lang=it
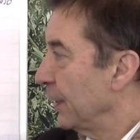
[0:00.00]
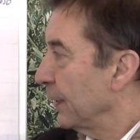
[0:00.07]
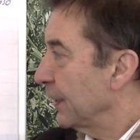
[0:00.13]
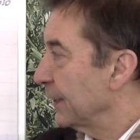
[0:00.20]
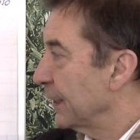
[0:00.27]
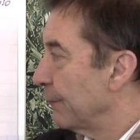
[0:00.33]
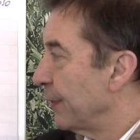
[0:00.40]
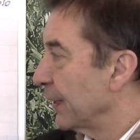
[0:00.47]

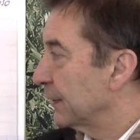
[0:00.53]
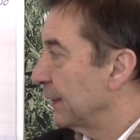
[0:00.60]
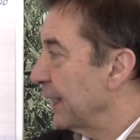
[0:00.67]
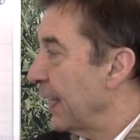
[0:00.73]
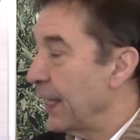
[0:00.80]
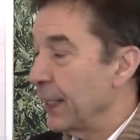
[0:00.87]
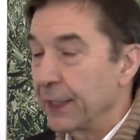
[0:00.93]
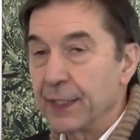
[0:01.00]
che da
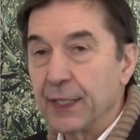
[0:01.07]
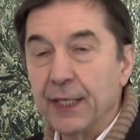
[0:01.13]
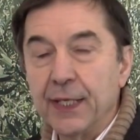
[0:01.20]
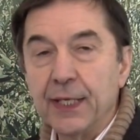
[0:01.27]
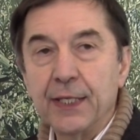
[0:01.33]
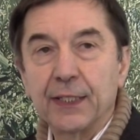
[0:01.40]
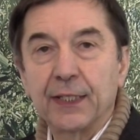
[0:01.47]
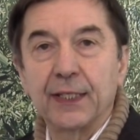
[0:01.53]
batteri
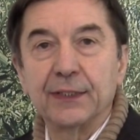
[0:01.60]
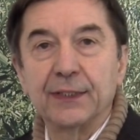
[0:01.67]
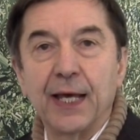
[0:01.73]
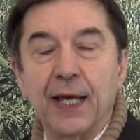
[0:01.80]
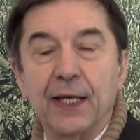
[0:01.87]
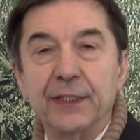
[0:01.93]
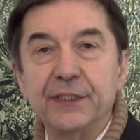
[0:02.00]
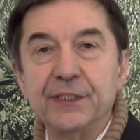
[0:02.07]
e che
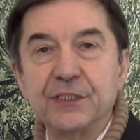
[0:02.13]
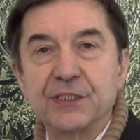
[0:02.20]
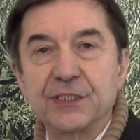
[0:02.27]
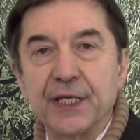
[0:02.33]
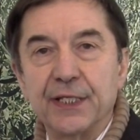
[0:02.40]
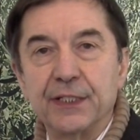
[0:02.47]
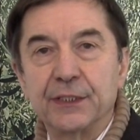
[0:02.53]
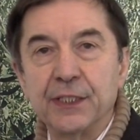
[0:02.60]
da
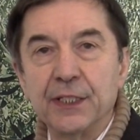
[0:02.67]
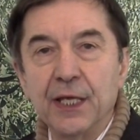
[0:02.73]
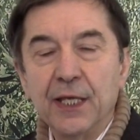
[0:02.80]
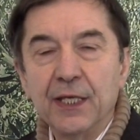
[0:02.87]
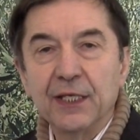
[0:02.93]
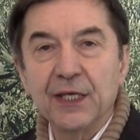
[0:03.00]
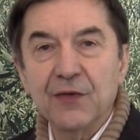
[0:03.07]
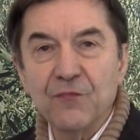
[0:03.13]
insetti
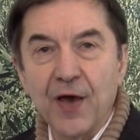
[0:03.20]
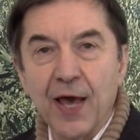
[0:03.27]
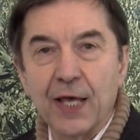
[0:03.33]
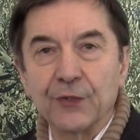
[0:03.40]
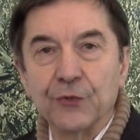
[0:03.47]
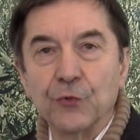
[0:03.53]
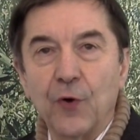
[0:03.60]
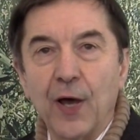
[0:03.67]
che
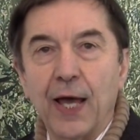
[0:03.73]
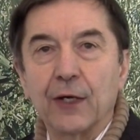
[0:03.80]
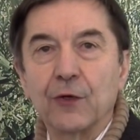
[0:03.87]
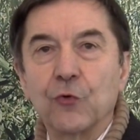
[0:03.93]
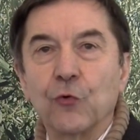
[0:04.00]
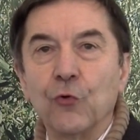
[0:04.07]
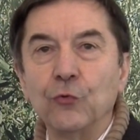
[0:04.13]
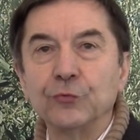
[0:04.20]
vanno a
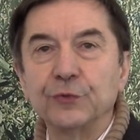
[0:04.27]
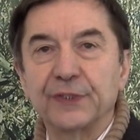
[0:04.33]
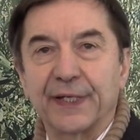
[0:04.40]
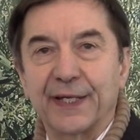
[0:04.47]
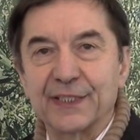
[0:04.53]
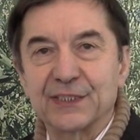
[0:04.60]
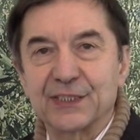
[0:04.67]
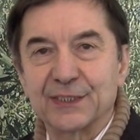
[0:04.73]

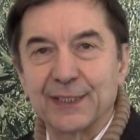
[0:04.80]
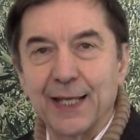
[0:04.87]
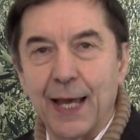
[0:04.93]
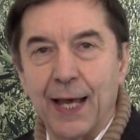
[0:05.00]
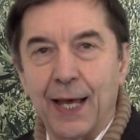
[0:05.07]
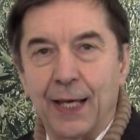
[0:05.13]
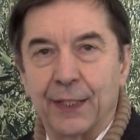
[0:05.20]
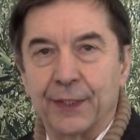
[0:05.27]

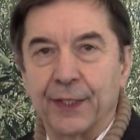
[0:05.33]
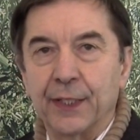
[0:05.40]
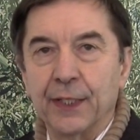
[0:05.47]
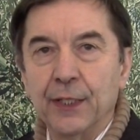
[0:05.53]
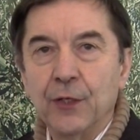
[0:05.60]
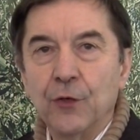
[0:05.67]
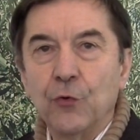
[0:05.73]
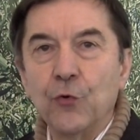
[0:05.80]
contrastare
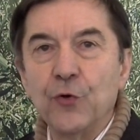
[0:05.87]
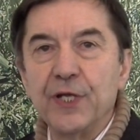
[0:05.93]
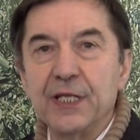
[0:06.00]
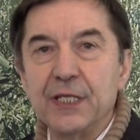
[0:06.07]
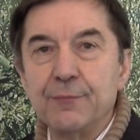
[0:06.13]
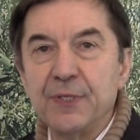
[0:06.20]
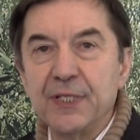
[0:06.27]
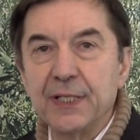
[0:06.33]
o
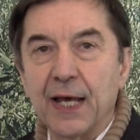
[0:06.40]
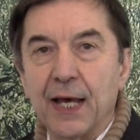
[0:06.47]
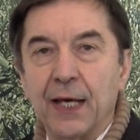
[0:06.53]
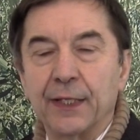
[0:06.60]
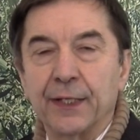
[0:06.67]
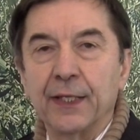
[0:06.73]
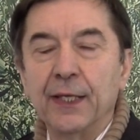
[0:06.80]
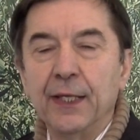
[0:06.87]

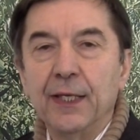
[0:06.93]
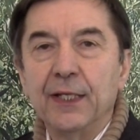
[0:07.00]
eliminare